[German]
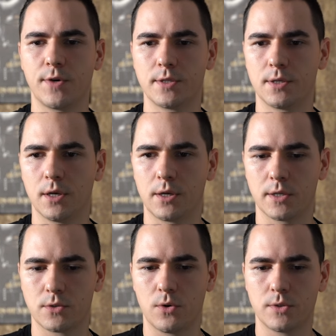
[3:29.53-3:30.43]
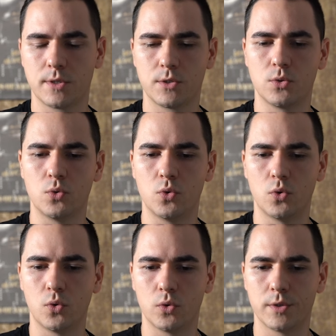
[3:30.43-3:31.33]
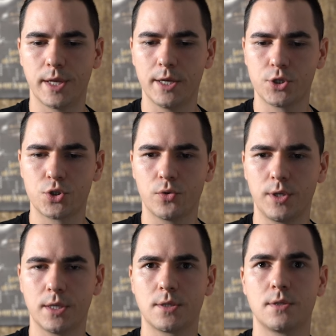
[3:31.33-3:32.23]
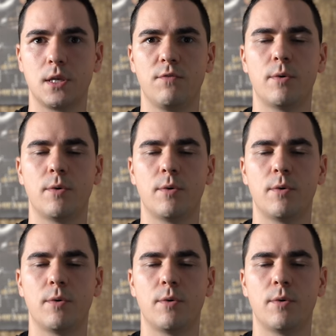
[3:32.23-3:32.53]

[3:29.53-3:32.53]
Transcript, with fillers: war jetzt äh, ganz kurz zu Dash und jetzt sehen